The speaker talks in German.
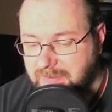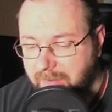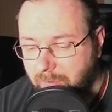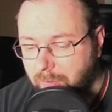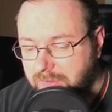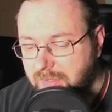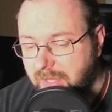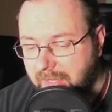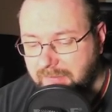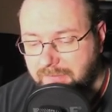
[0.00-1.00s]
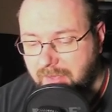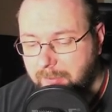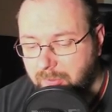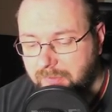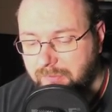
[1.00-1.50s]
Zwei rote, ein
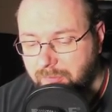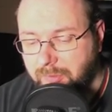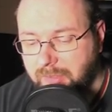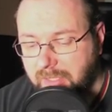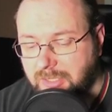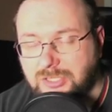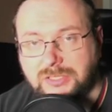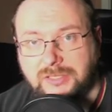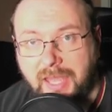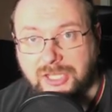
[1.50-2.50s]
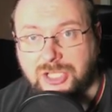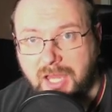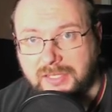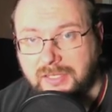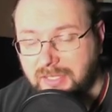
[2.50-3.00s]
farbloses. Wir fügen X drei
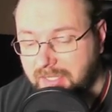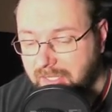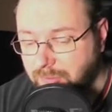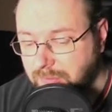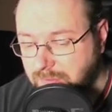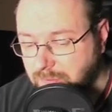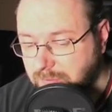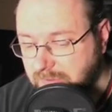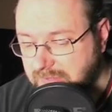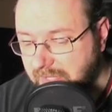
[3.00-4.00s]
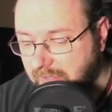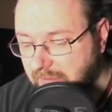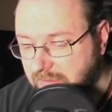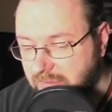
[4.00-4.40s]
Schaden an jeder Kreatur zu. Cycling.